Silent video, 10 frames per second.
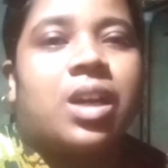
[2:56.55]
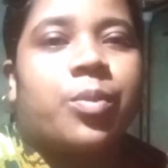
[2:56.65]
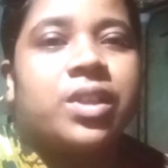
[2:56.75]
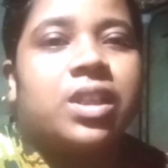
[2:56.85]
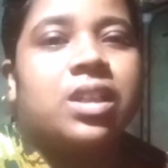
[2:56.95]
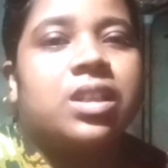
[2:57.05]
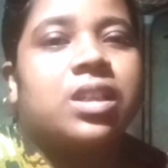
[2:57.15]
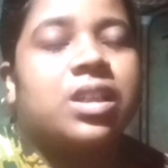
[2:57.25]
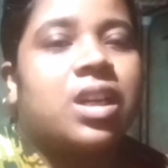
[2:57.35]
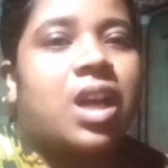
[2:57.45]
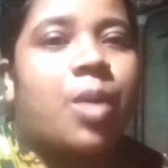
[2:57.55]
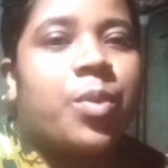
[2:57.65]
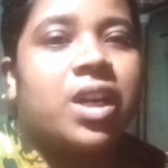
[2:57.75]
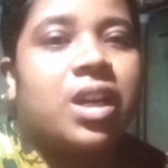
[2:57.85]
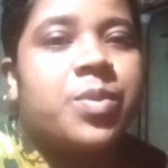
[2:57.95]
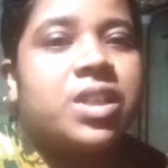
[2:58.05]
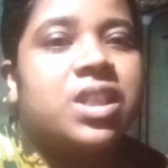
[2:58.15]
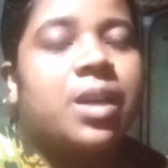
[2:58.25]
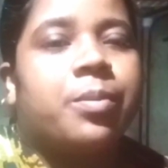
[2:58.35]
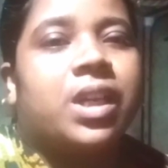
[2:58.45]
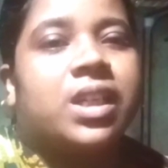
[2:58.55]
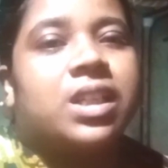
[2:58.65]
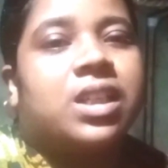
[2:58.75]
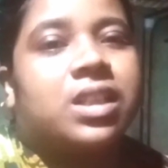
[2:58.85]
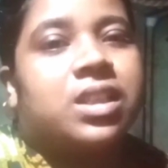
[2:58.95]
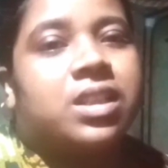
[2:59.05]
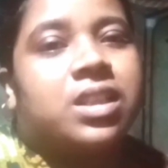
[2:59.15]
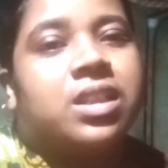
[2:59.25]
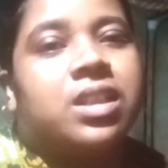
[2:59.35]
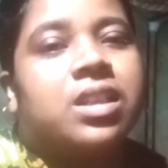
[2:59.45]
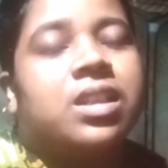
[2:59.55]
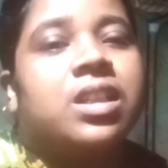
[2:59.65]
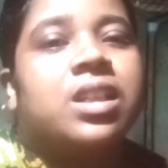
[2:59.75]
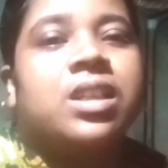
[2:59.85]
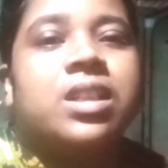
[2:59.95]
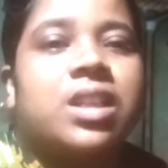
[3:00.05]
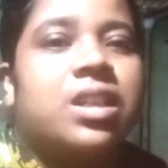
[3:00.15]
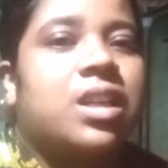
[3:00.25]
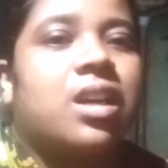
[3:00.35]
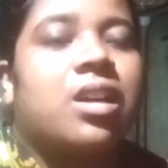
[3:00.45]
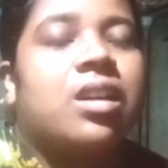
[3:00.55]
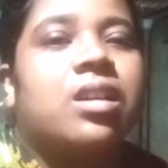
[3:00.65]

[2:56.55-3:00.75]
আমাদের আমার নামে যে অ্যাপ্লাইটা যাচ্ছে চিঠির সেটা